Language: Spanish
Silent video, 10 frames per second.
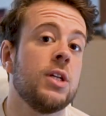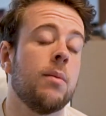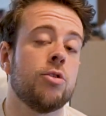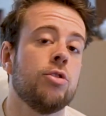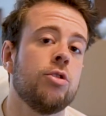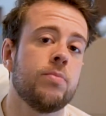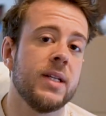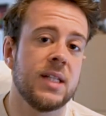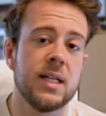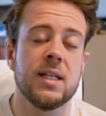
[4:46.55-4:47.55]
si a vosotros
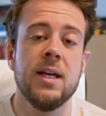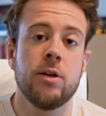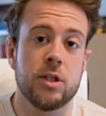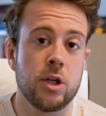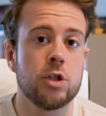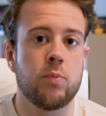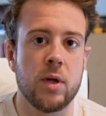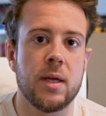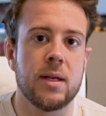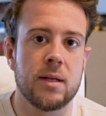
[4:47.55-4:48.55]
pensáis que sí que os
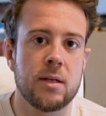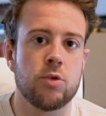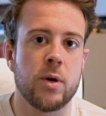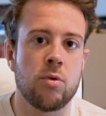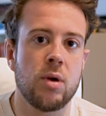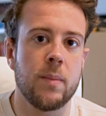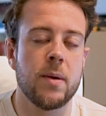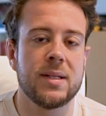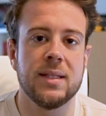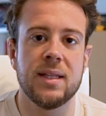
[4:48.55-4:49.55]
puede suponer un
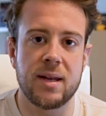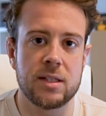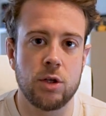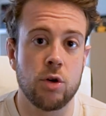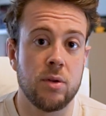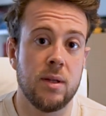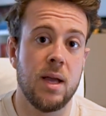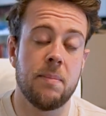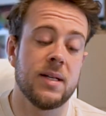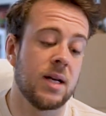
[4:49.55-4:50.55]
cambio bastante drástico
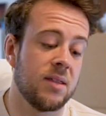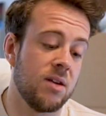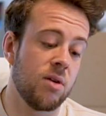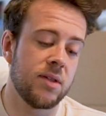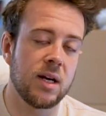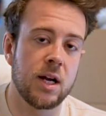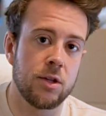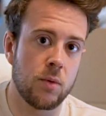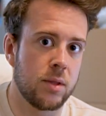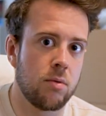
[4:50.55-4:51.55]
el pasar de no hacer
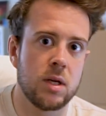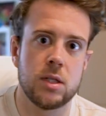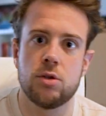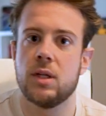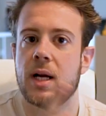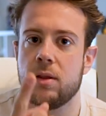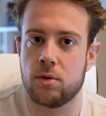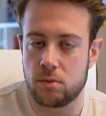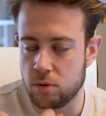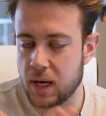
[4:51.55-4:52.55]
cardio o hacer una sesión de
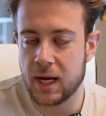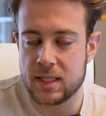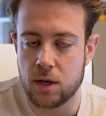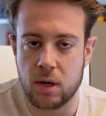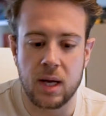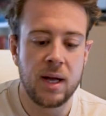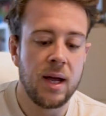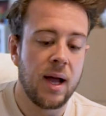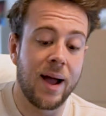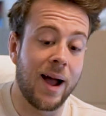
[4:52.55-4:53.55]
cardio, lo que hagáis ahora,
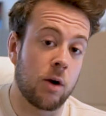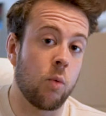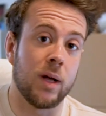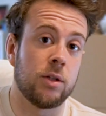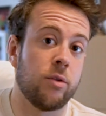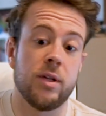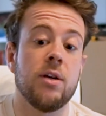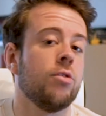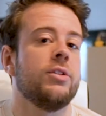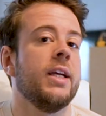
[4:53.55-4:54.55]
a 4,
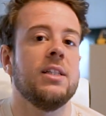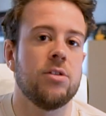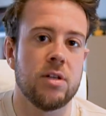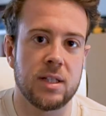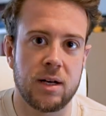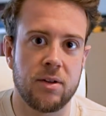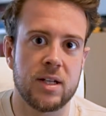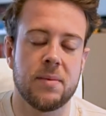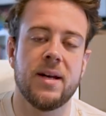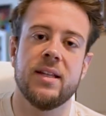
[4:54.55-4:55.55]
5, 6 sesiones de cardio a
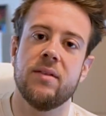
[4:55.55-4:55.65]
la semana en